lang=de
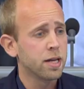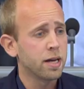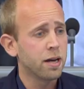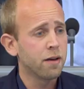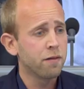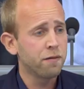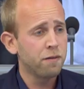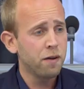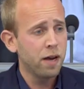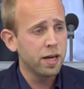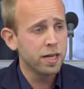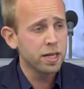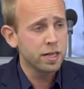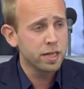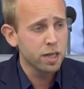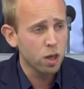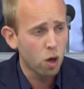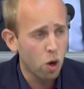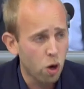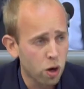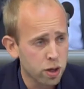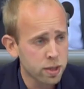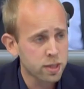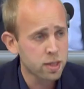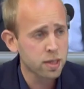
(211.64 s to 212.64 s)
der gefährdet
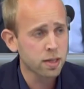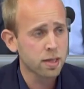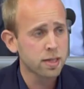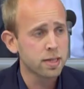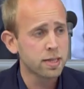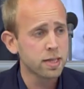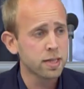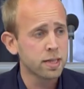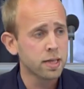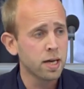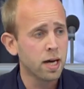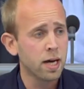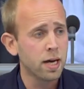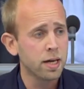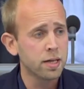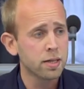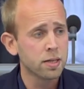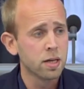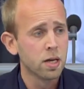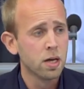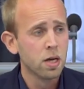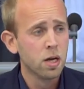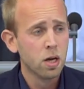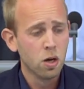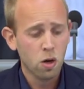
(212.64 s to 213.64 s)
die äußere Sicherheit,
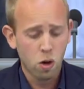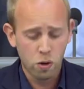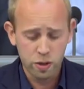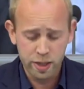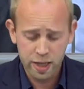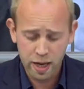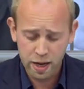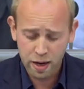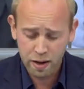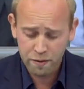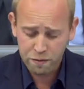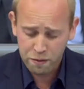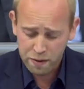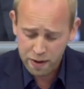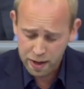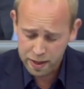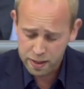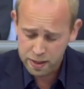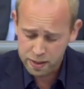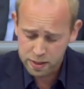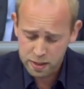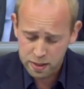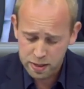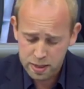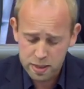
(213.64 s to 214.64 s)
und der
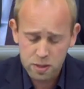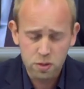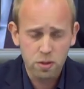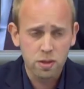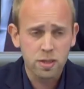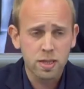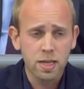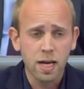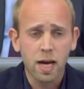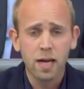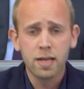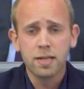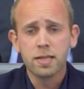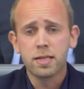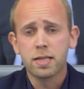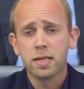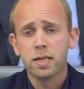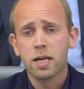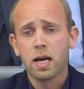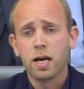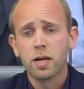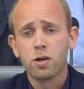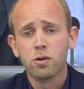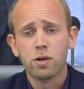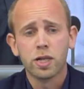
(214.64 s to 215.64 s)
gefährdet die soziale
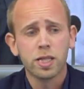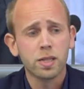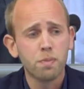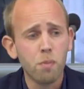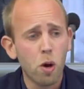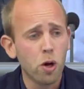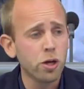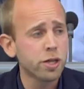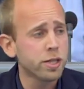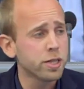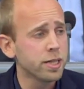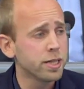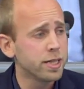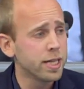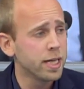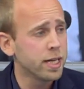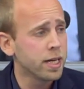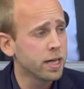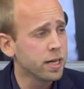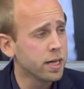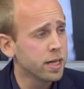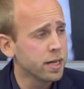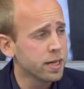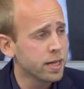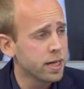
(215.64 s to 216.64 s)
Sicherheit. Und ich möchte
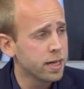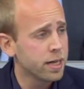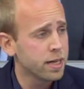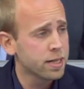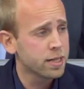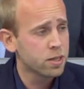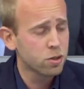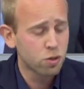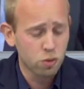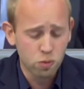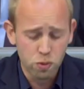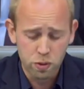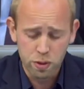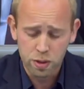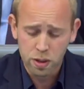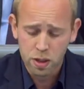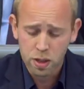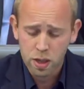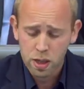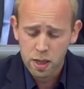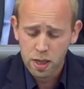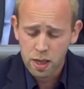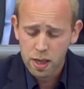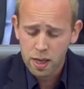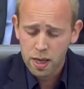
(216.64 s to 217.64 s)
diejenigen, die das tun,
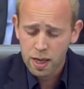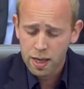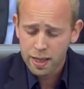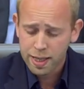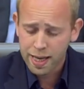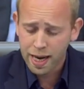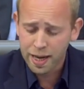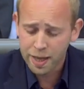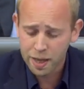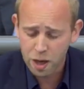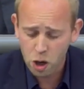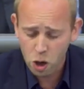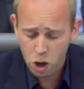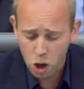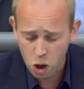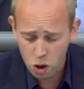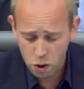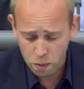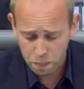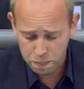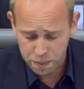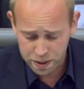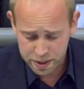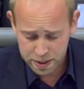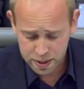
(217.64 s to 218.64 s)
dann doch
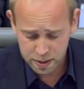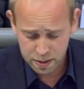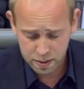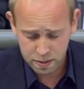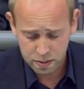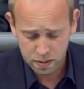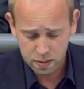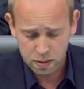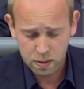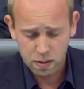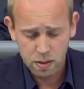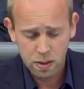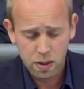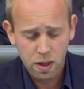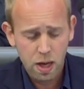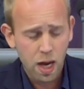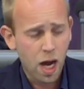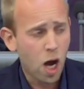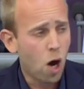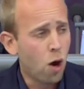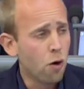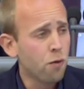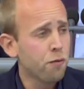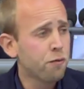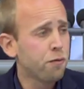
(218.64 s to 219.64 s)
auch bitte
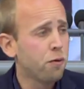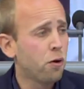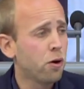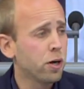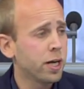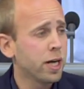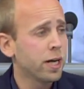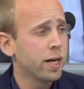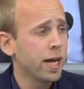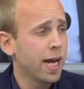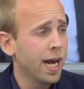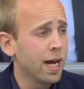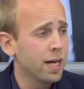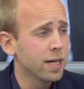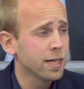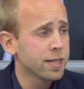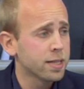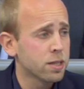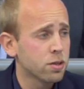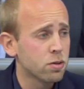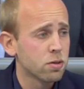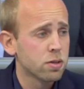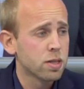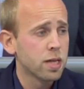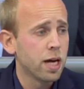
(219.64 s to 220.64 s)
auffordern,
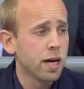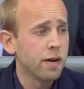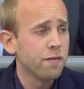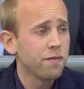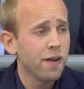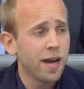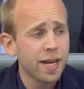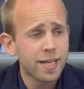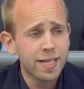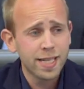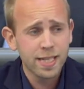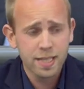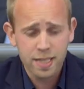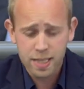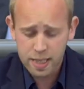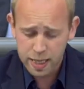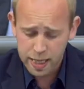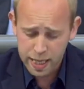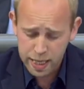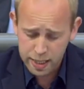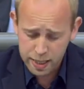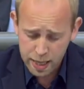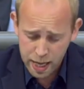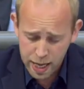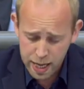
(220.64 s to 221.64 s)
ehrlich zu sein. Wer diese
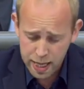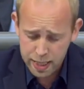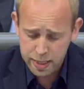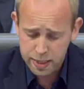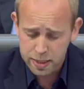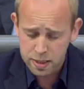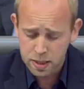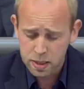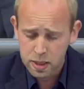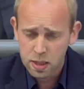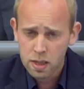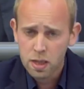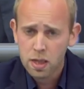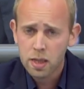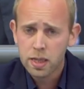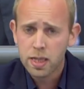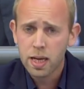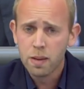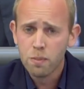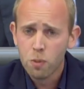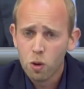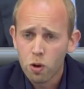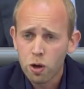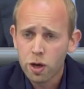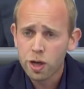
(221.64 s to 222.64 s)
Reden hält,
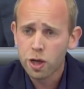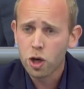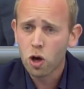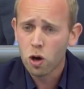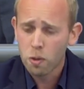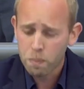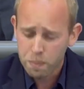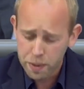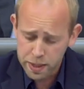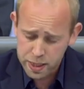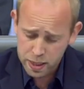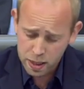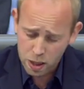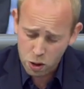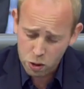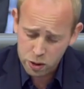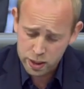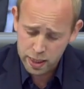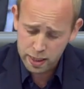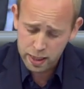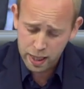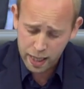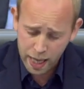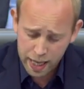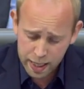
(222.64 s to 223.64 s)
der möge doch bitte auch
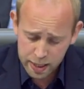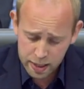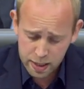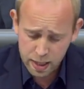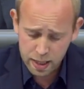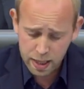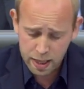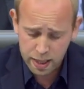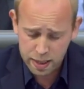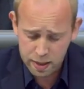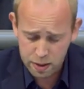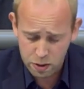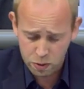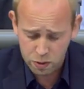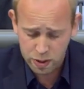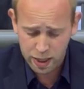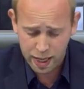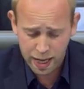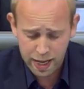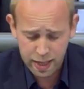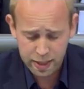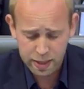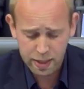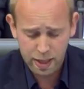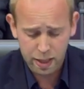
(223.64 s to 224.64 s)
den Rentnerinnen und
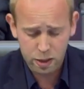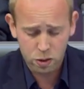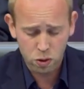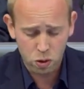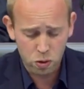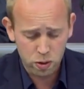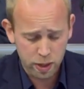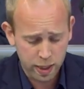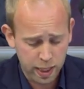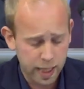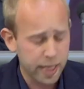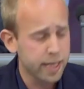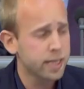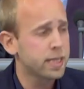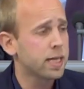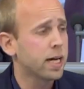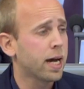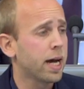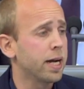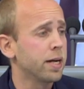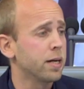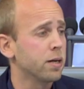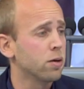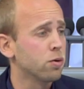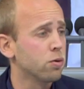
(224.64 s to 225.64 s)
Rentnern konkret die
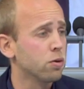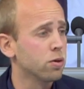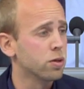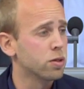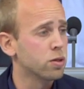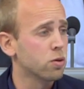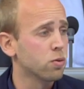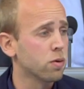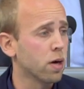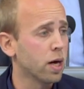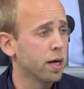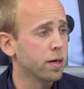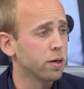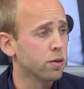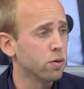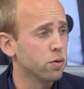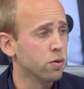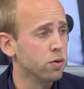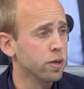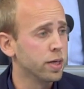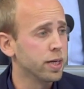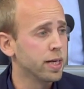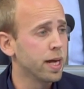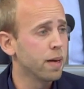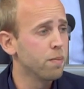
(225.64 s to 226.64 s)
Rentenkürzungen
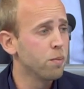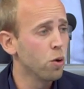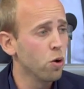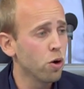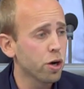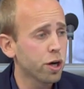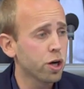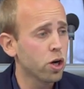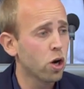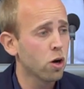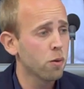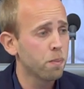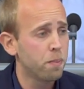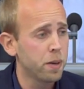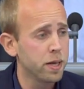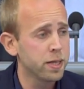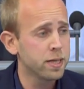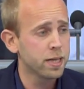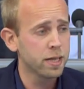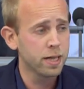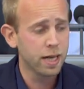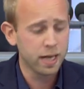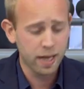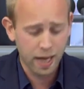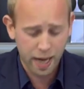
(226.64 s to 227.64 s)
ankündigen. Der möge doch
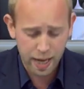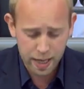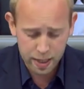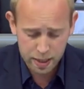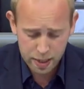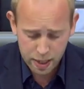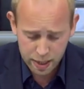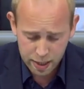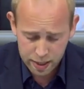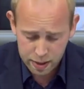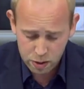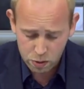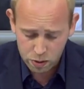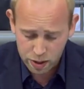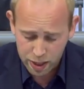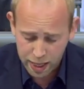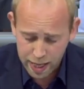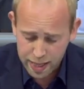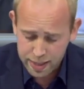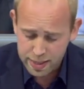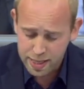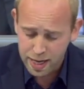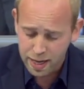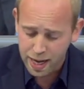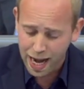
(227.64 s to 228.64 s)
bitte den Rentnerinnen und
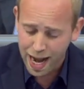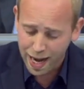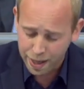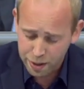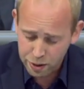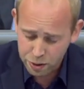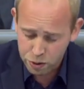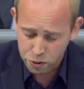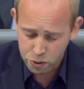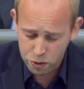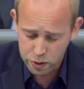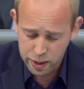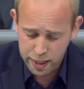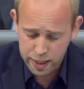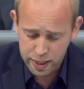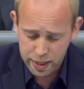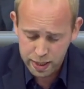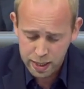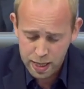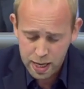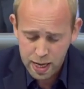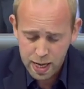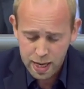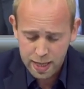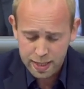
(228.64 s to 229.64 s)
Rentnern ankündigen,
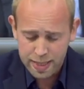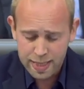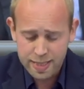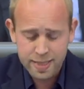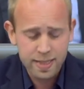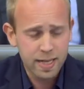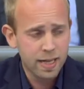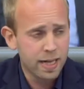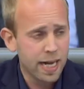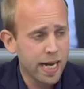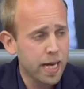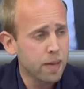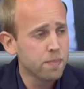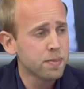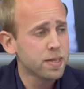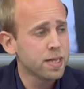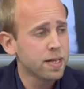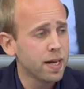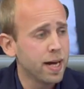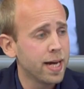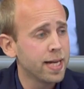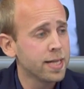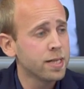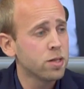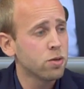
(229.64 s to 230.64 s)
dass die
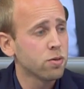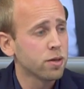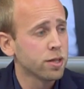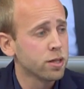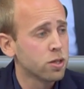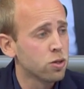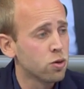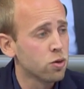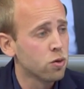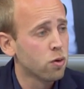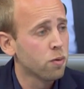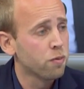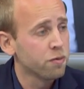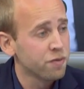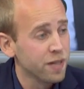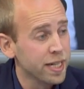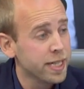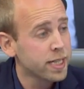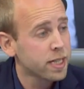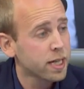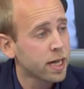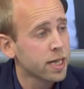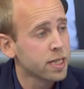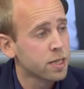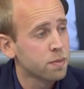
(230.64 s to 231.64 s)
Lebensleistung in Zukunft
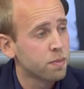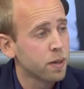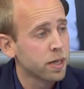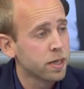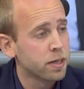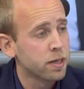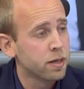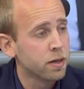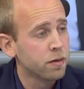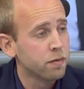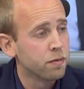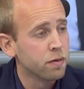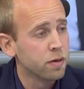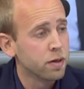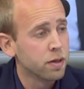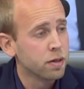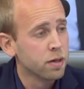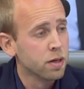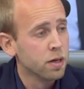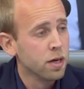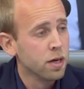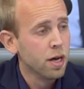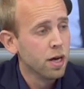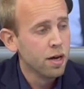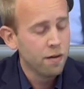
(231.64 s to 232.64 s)
nicht respektiert wird.
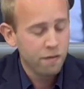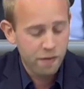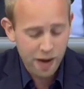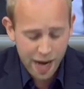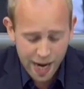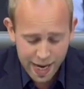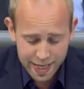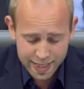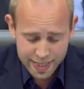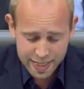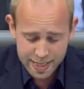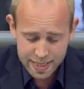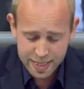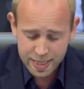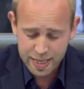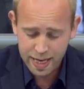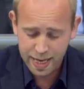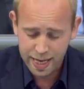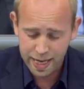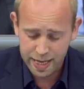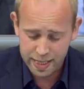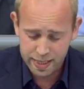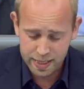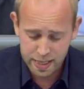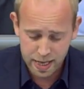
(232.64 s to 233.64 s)
Wer diese
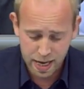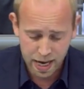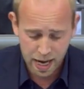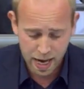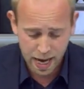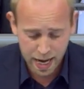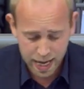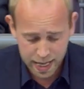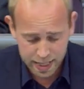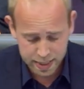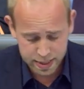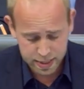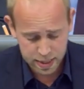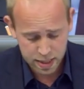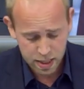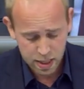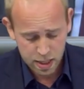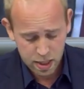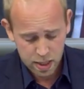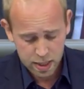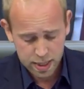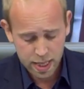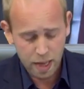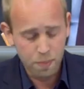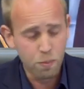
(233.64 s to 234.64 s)
Reden hier
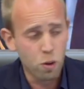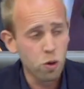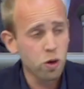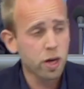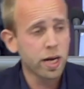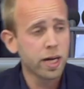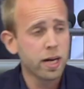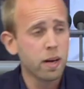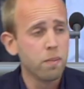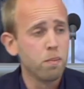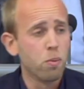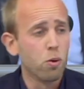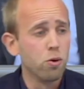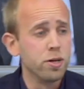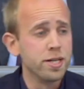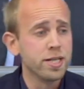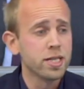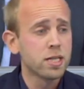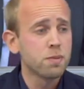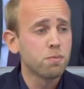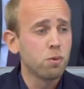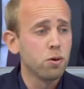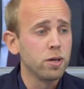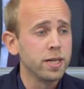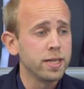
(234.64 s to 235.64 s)
hält, der möge den
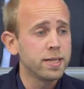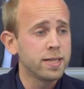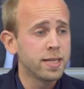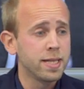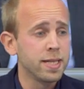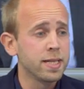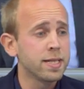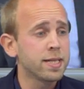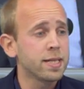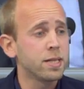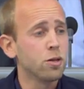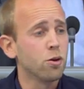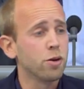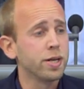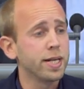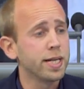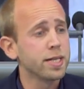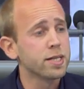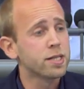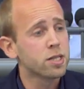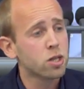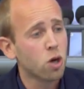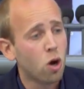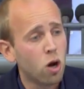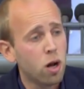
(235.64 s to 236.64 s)
Bundespolizisten und
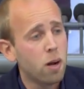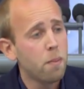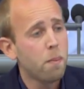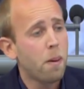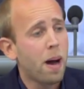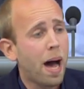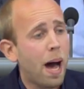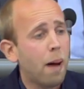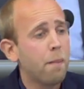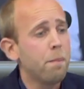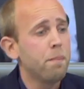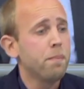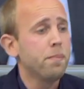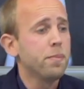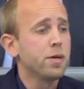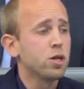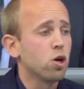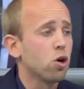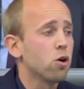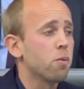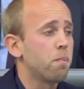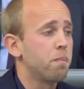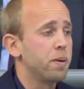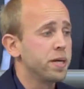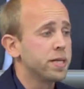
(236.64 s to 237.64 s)
den Zollbeamten
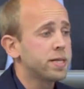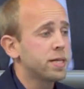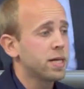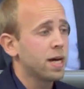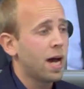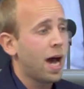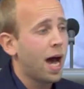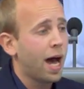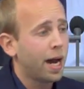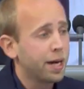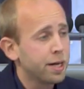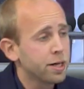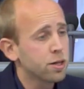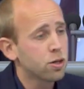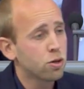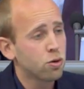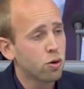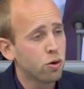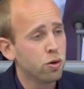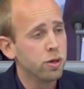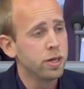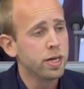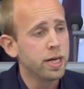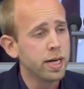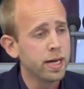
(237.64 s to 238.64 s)
doch bitte
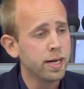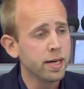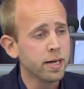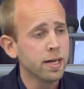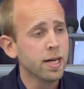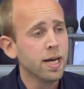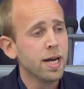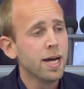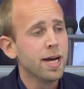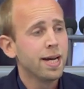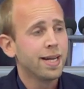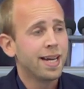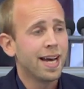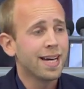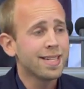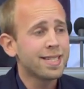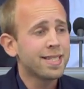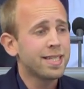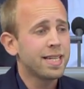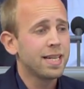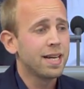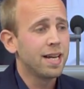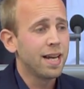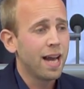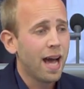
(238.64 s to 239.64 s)
ankündigen,
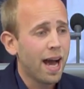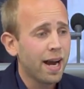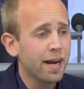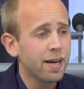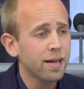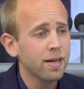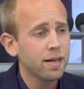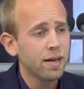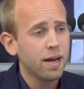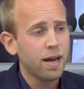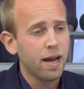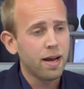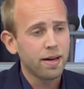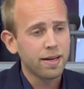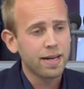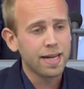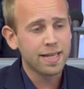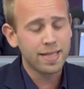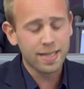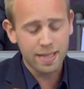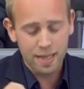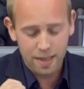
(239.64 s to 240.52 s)
dass die lang dass